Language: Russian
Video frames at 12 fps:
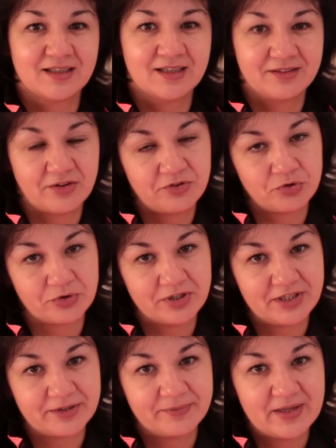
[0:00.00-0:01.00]
а этот
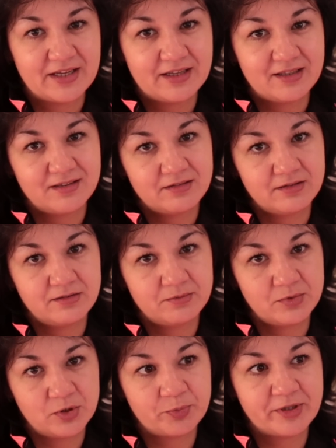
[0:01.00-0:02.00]
турнир.
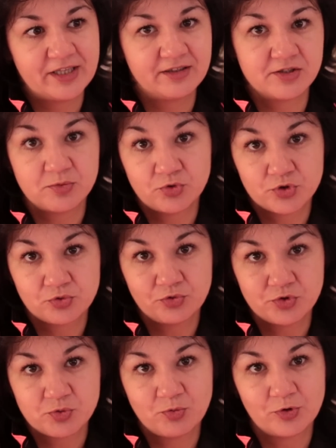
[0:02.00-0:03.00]
Э, было приятно за
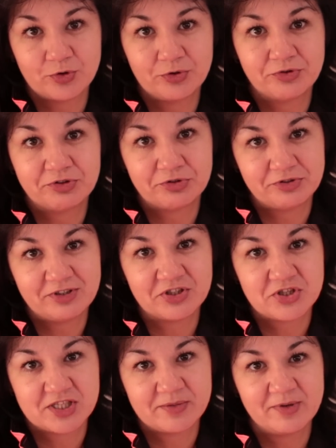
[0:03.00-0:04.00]
мужскую сборную, которая
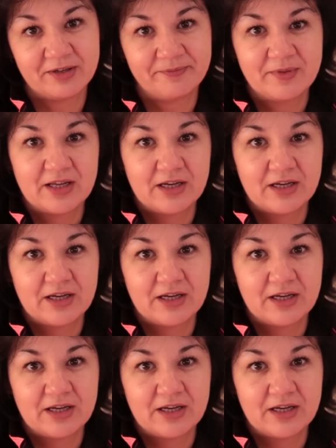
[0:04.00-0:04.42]
также себя